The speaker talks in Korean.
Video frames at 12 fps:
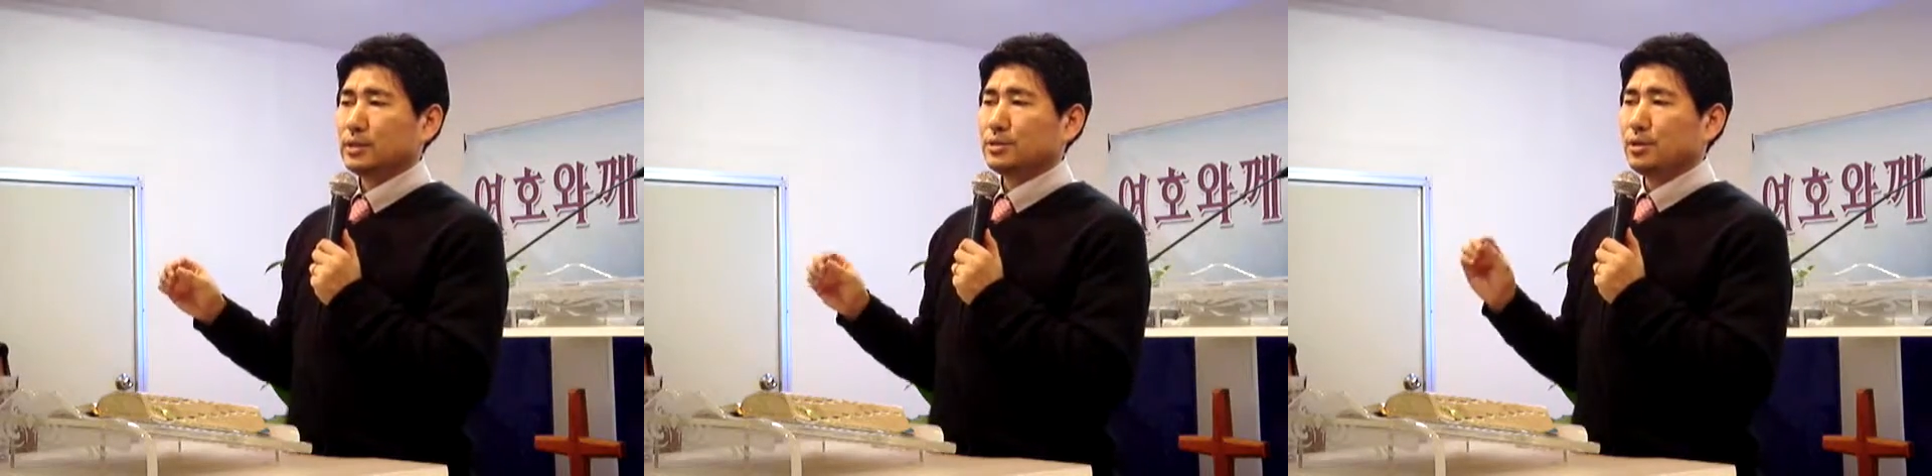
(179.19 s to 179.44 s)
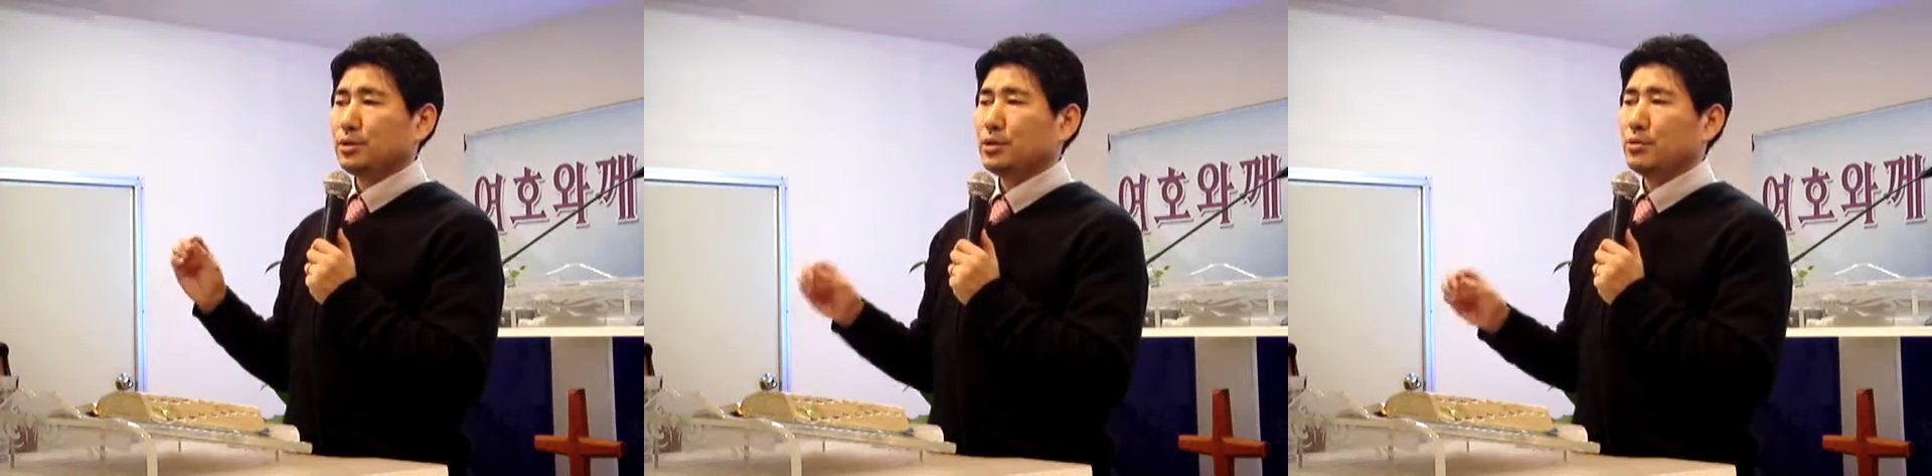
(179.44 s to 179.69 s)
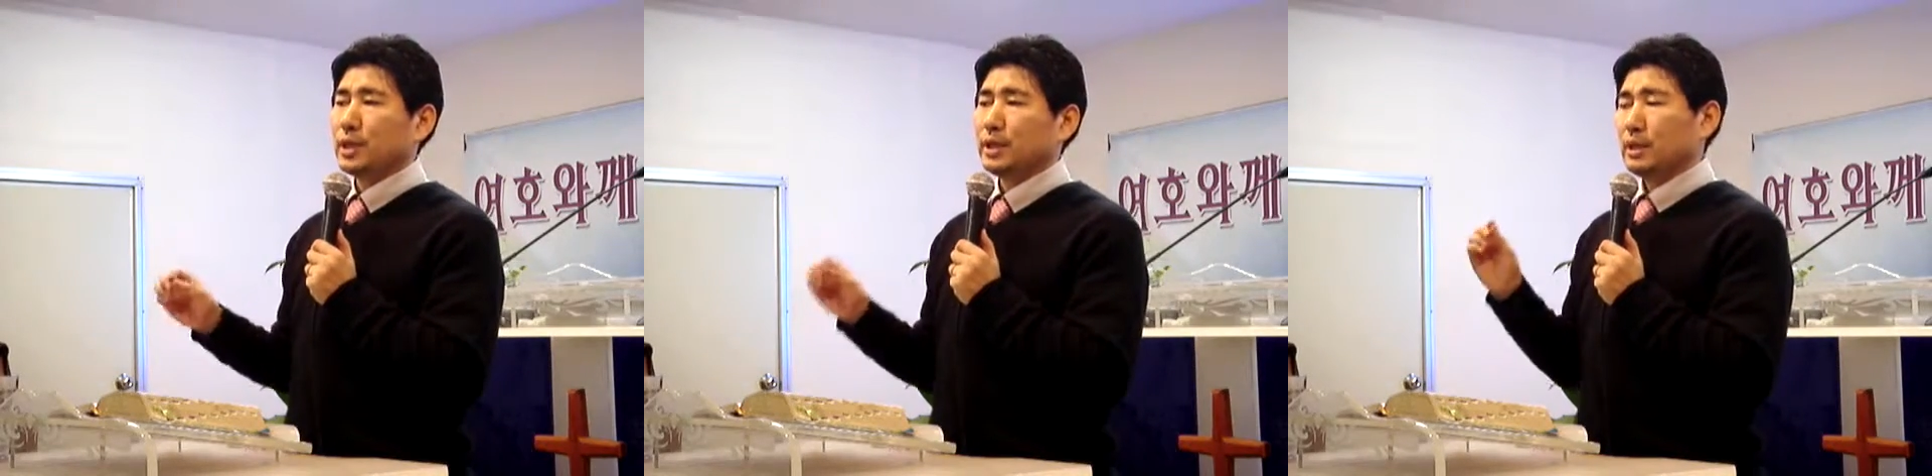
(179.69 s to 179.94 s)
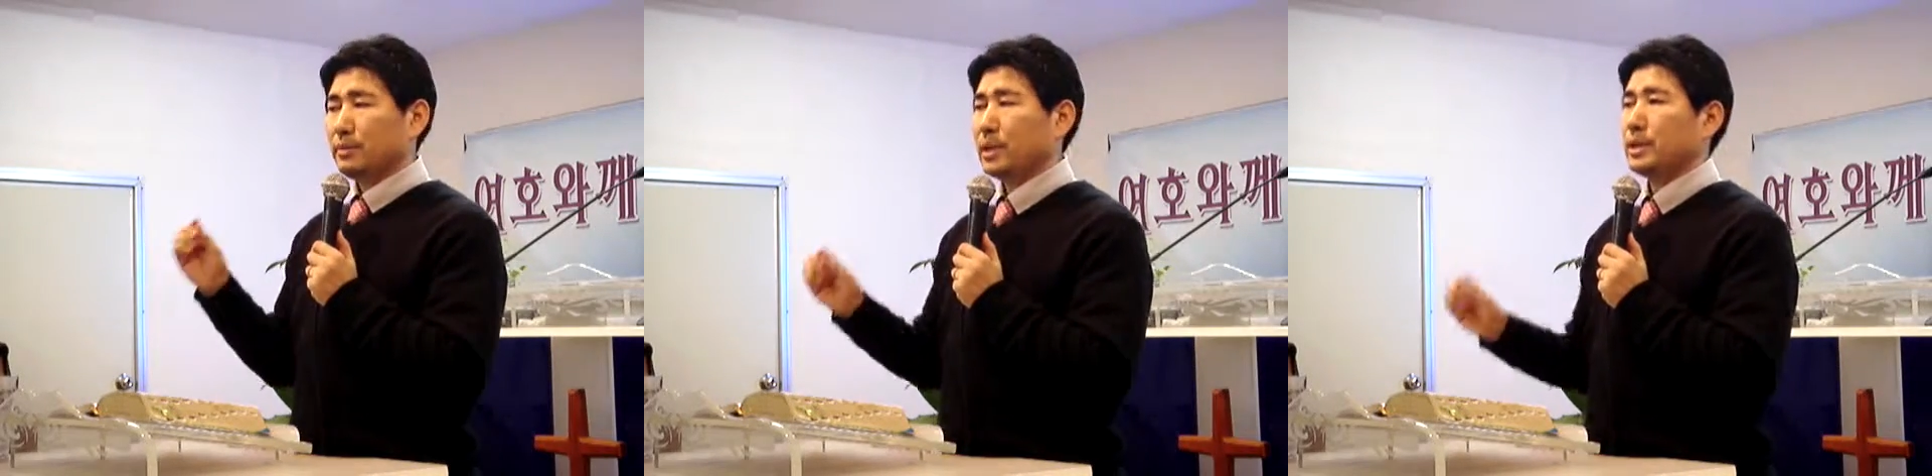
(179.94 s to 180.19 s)

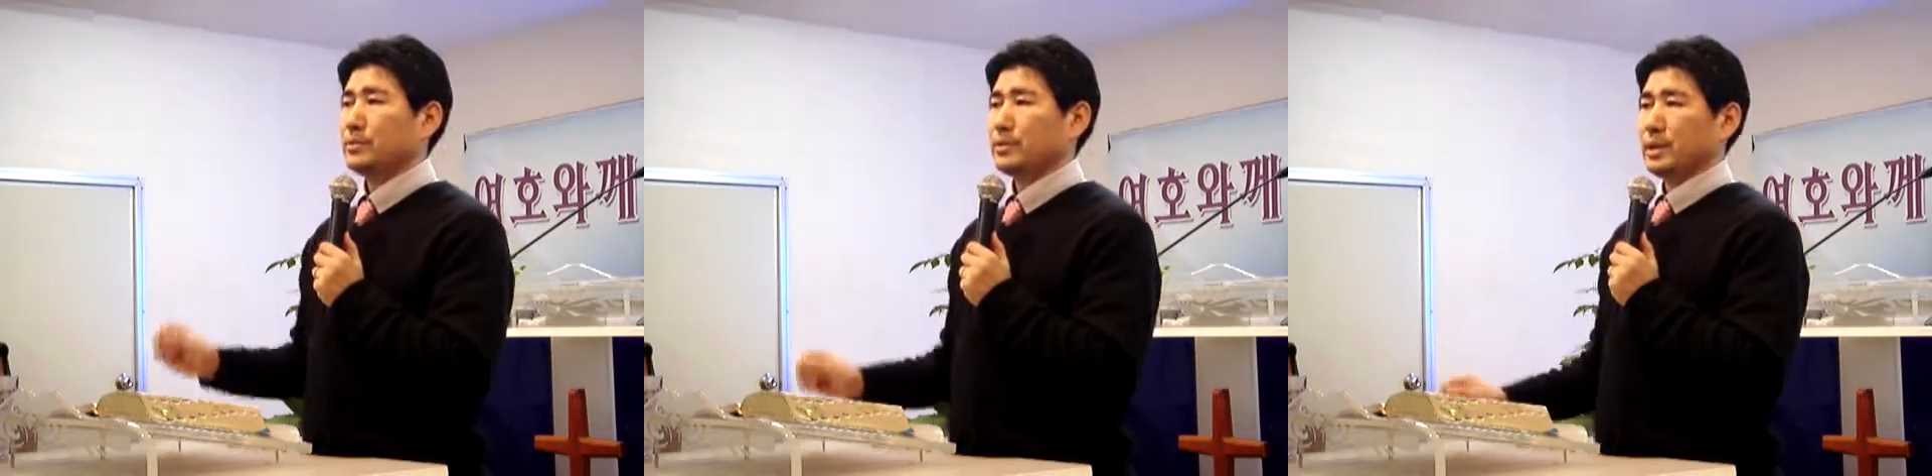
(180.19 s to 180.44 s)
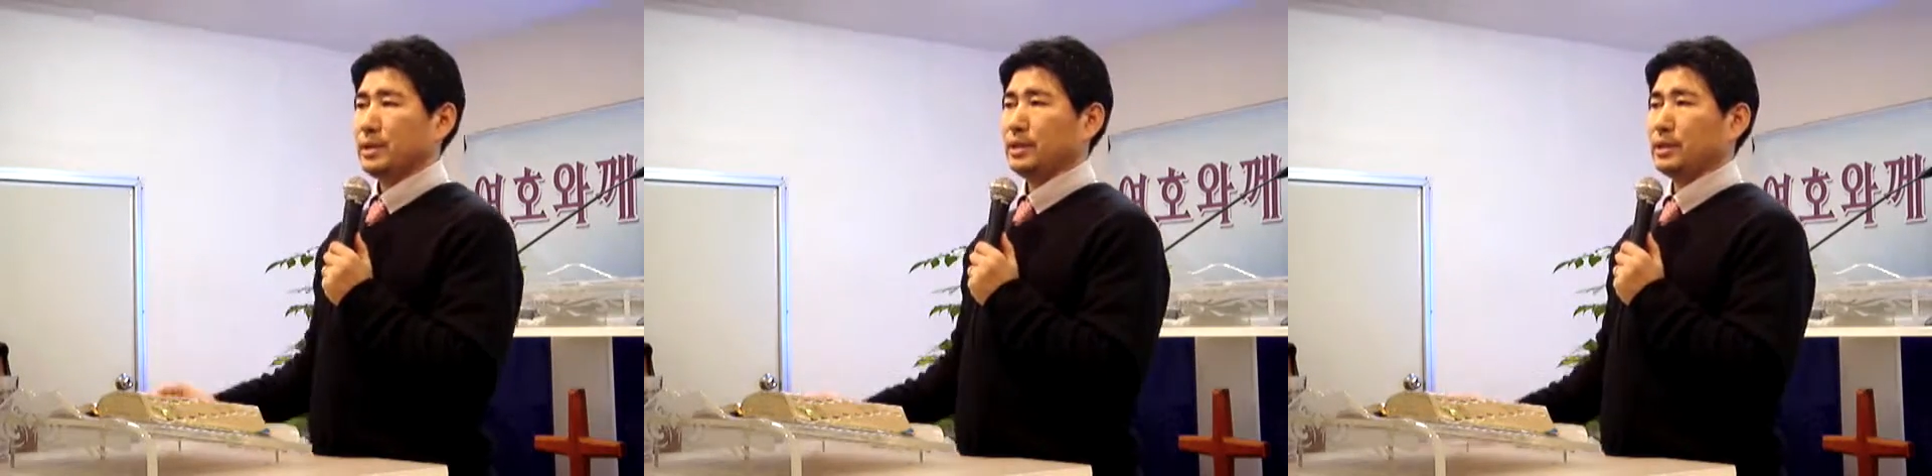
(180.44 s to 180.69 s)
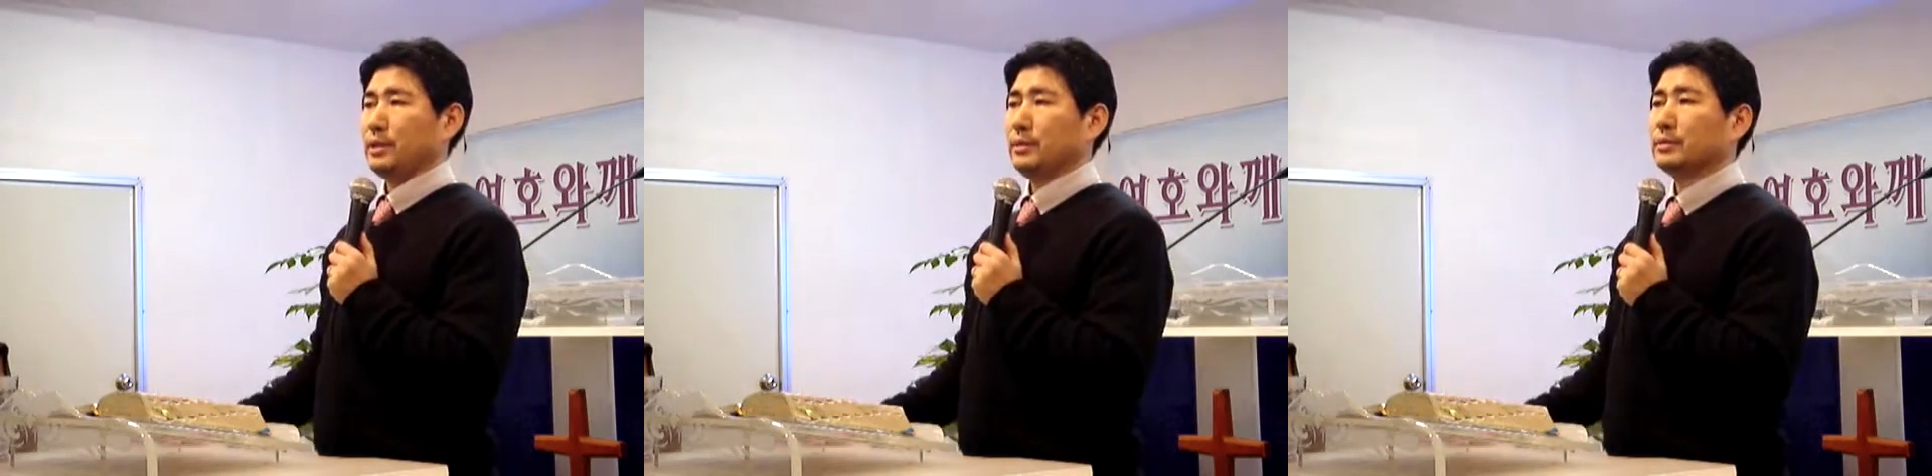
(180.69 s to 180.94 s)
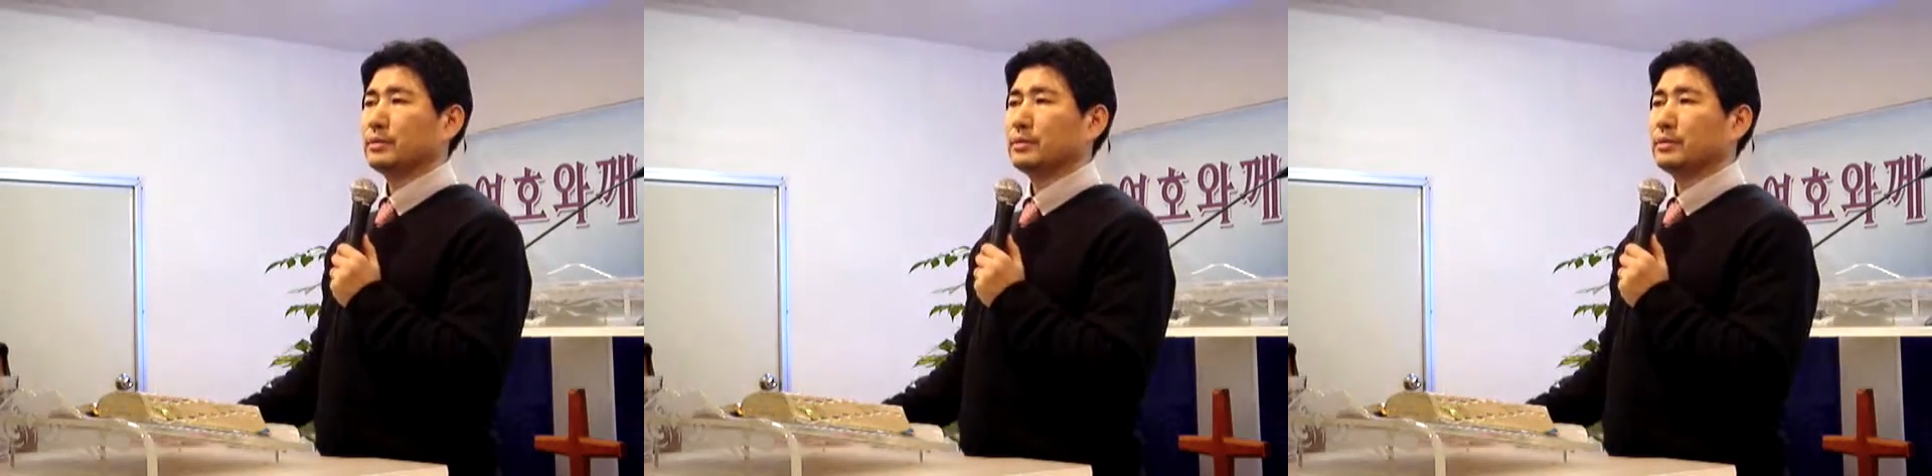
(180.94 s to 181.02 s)
설교가 예배라고 생각해요.